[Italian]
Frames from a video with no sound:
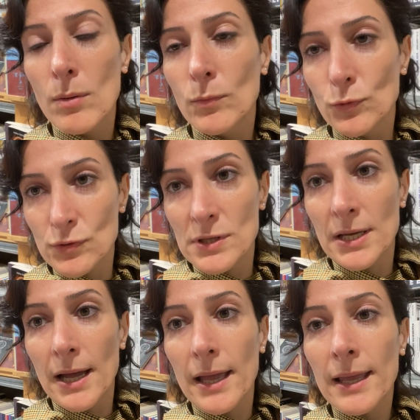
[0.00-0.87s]

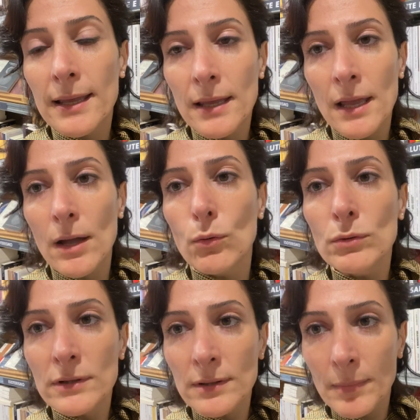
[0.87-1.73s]
musica e che
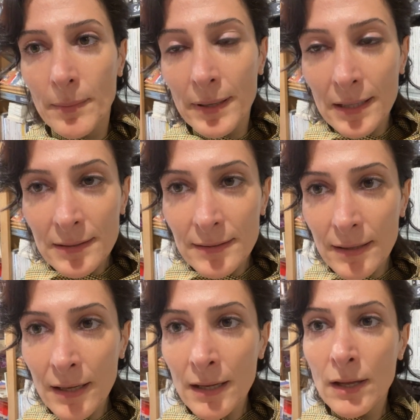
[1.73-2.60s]

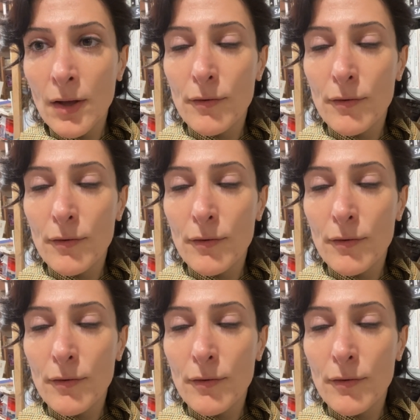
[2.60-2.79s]
ultimamente